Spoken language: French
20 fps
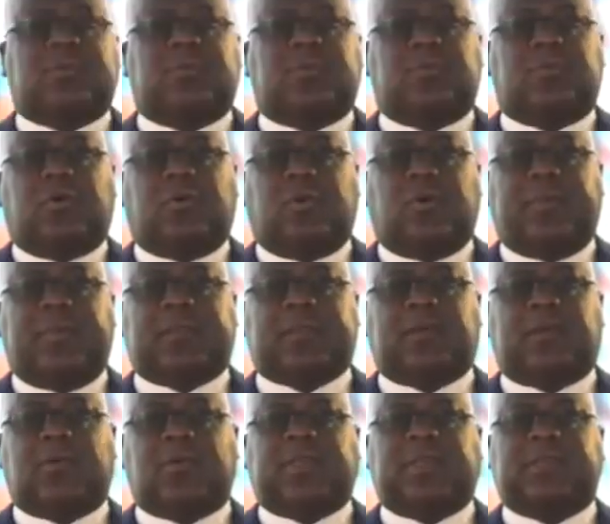de nous
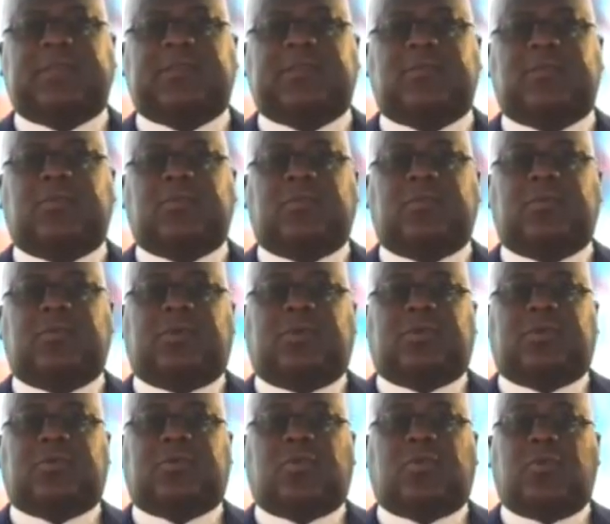remettre en question
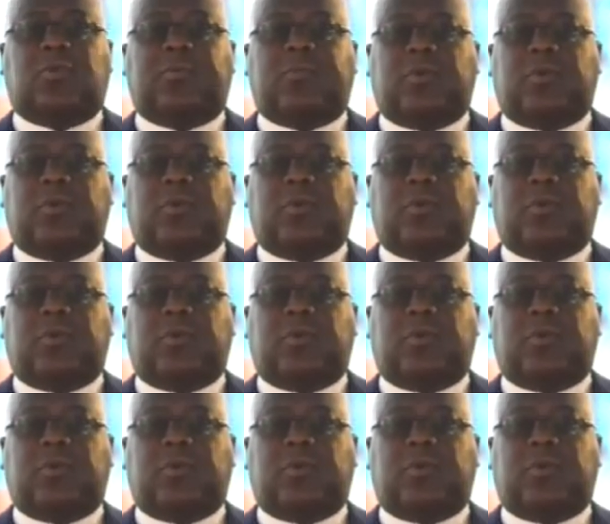sur le